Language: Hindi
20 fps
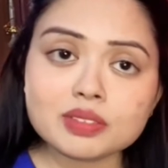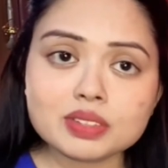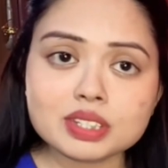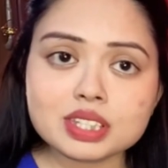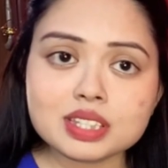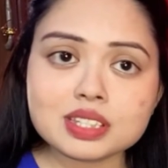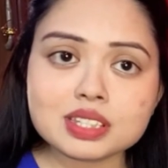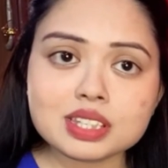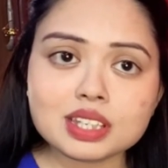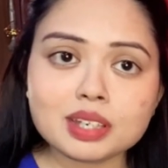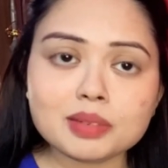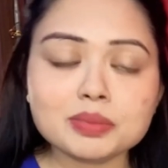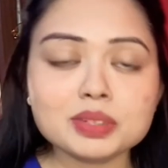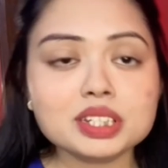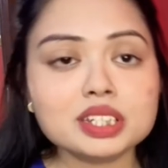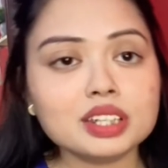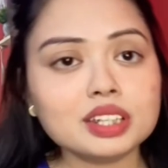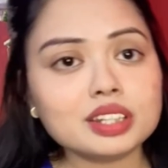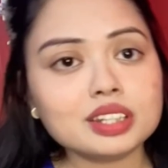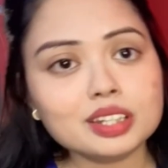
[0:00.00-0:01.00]
वजह से
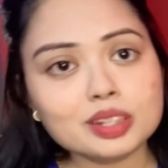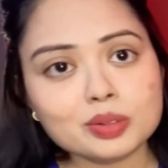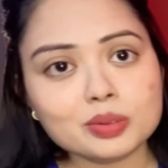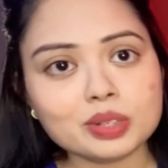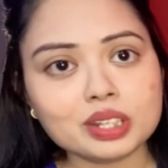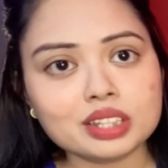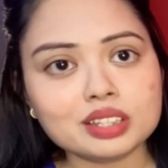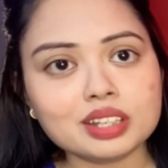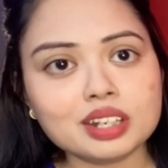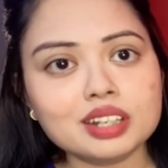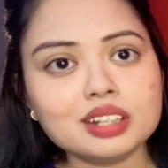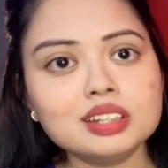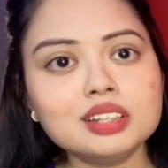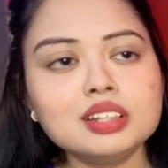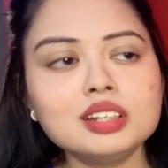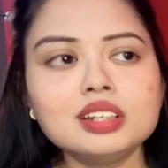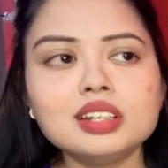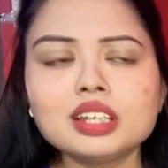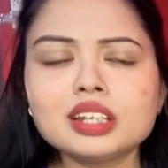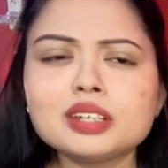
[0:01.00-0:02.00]
अभिषेक ने रोया था
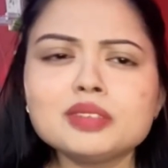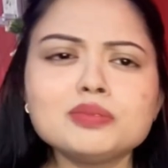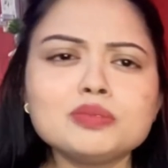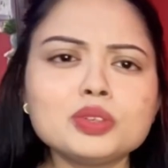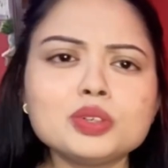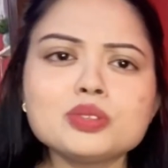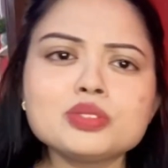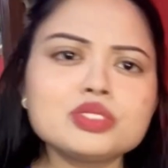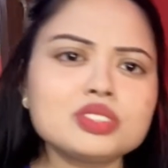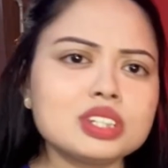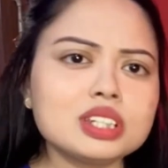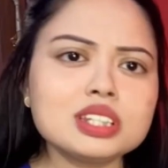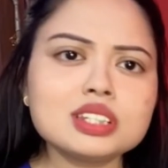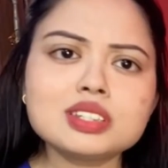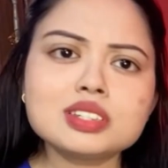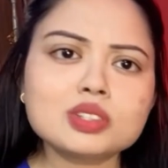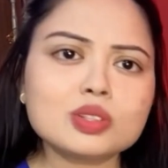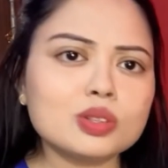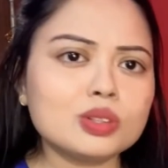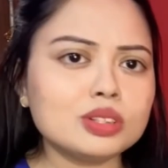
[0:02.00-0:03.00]
लेकिन वो
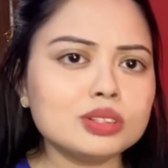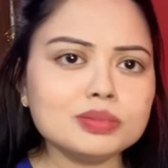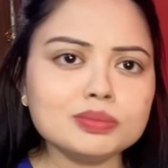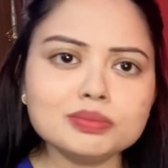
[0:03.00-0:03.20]
चीज को